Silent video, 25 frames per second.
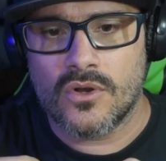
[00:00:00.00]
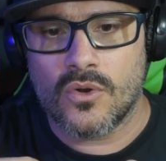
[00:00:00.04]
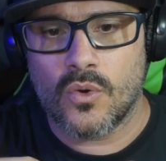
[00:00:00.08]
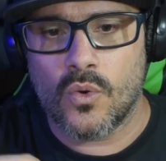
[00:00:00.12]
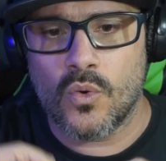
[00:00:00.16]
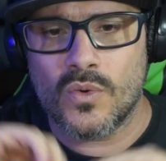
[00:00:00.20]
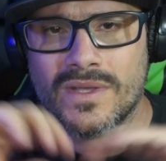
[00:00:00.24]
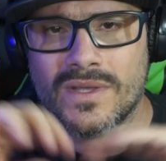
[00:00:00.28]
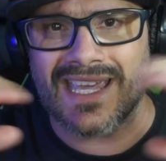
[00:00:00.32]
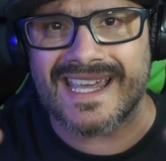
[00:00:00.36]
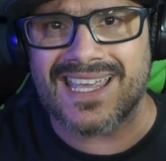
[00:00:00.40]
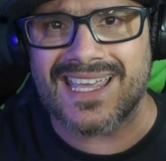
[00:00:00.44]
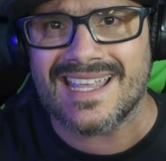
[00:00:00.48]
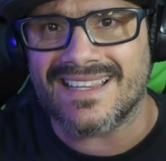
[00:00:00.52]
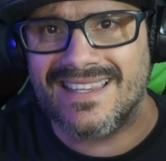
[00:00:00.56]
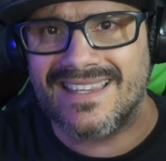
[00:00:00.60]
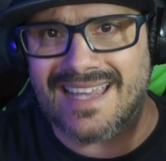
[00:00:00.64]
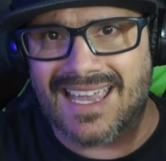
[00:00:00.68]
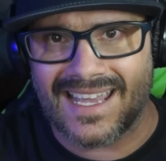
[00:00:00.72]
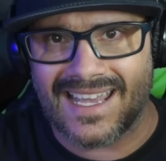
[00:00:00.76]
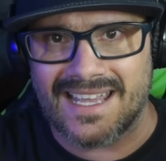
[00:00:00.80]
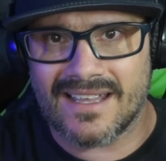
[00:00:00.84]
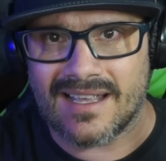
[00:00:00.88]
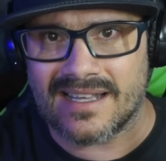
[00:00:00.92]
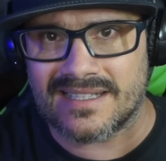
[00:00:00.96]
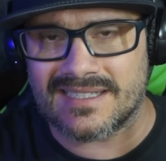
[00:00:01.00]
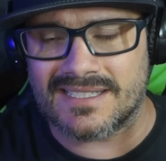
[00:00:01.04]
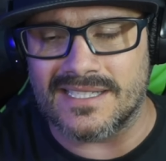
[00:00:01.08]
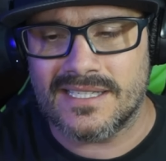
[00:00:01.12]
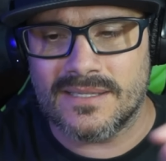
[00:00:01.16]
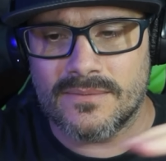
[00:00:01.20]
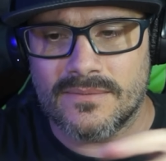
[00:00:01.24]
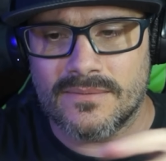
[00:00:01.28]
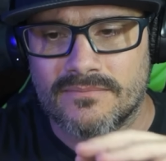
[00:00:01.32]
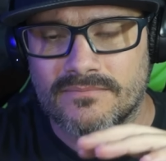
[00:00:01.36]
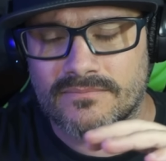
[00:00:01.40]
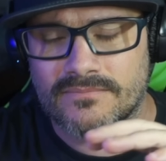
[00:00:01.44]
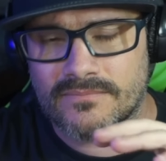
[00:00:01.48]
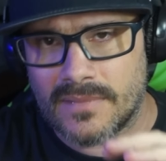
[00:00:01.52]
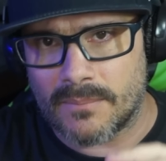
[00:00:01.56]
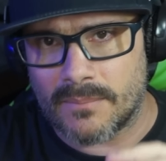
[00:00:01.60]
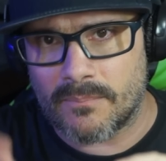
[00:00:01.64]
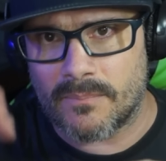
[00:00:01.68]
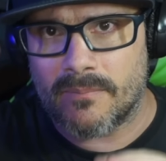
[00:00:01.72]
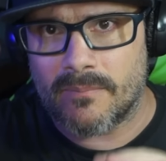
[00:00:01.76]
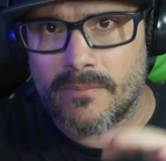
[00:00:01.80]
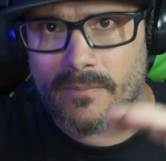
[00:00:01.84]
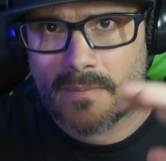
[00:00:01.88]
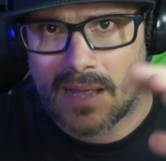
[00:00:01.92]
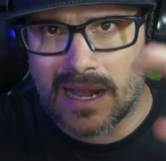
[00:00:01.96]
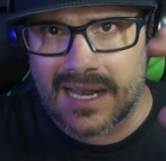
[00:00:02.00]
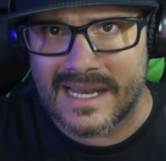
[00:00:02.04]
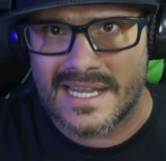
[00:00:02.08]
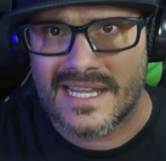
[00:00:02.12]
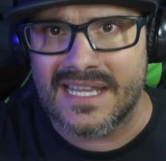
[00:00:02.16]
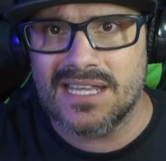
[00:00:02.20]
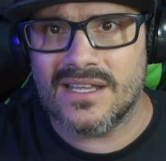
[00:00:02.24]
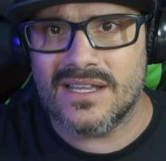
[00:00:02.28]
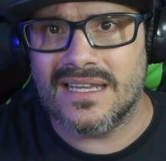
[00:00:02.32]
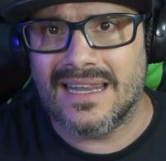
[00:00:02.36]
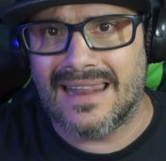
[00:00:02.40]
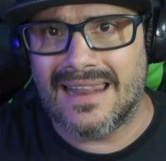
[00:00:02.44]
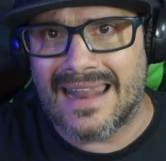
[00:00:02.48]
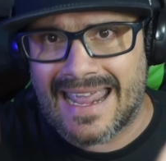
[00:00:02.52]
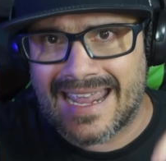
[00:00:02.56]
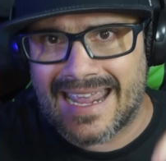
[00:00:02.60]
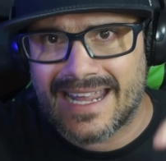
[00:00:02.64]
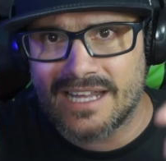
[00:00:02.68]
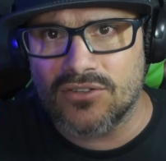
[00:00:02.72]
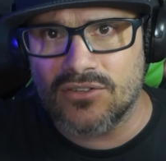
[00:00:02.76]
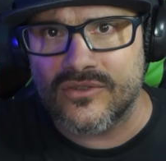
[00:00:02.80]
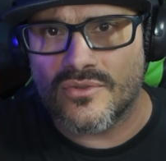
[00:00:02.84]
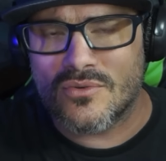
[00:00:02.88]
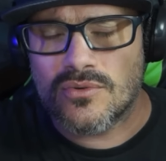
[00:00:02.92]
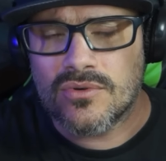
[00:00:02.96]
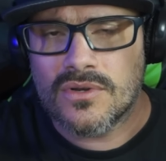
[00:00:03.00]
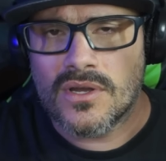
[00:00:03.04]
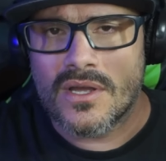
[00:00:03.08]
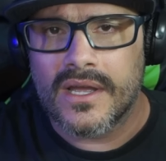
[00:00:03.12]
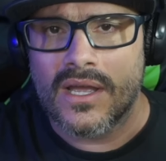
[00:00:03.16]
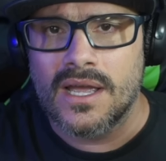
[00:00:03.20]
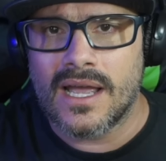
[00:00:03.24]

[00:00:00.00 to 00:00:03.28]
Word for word: O que, que tem, assim, ali lendo